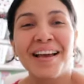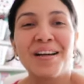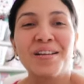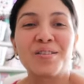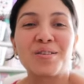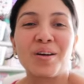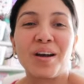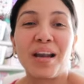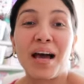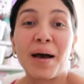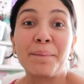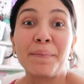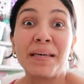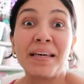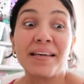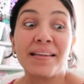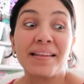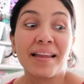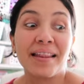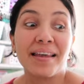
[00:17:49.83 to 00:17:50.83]
Son las
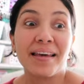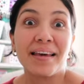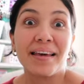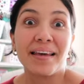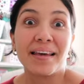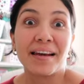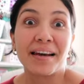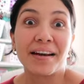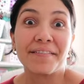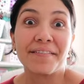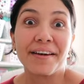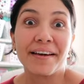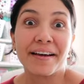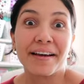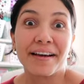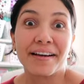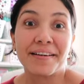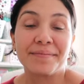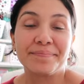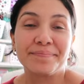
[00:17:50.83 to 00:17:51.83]
amiguitas de
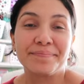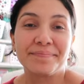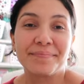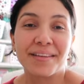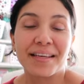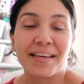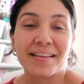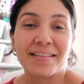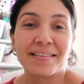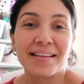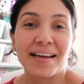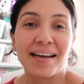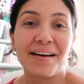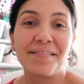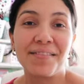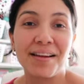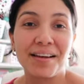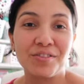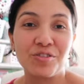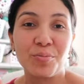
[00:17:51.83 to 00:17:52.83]
Rebeca que están
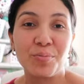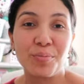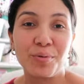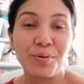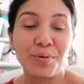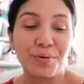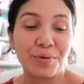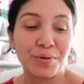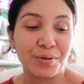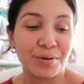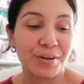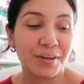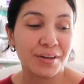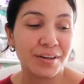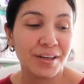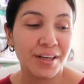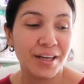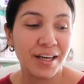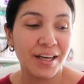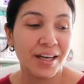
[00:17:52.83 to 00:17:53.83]
hablando por,
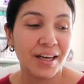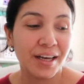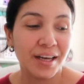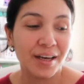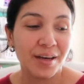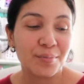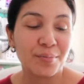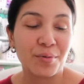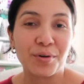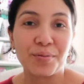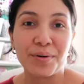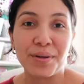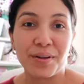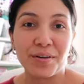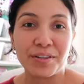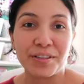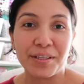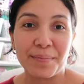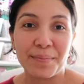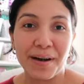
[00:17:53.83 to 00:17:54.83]
por
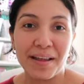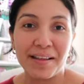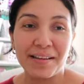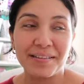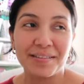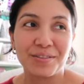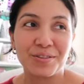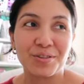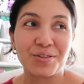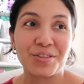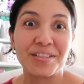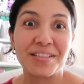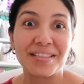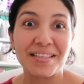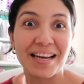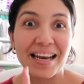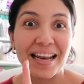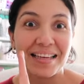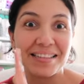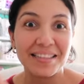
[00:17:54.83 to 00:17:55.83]
videollamada. Entonces
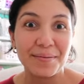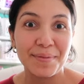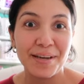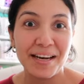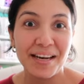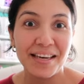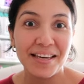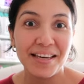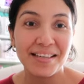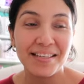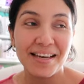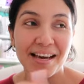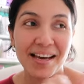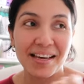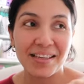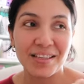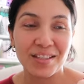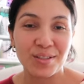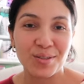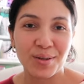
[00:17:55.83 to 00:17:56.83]
la llaman a ella ya
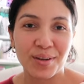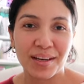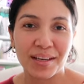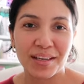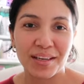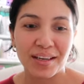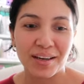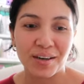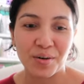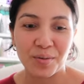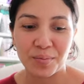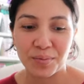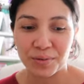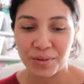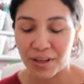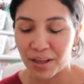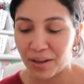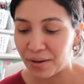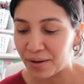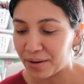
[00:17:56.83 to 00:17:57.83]
y suena aquí el
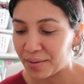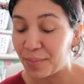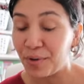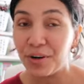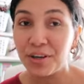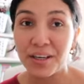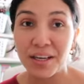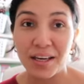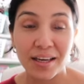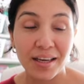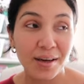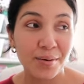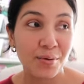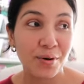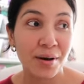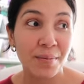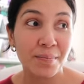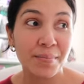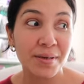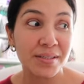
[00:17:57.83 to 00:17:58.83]
computador. Porque es que
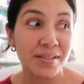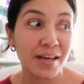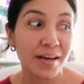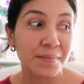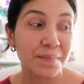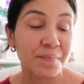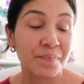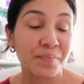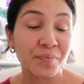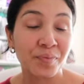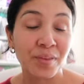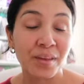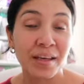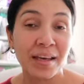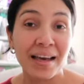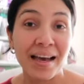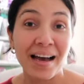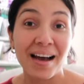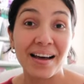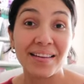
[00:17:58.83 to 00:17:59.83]
voy a empezar
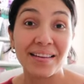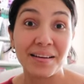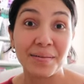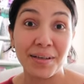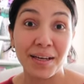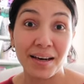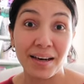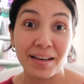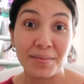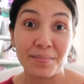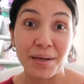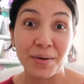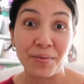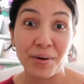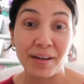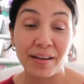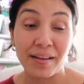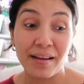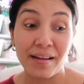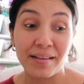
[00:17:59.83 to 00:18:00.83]
a terminar las
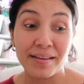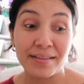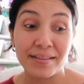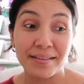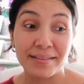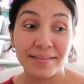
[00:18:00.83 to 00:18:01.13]
manualidades.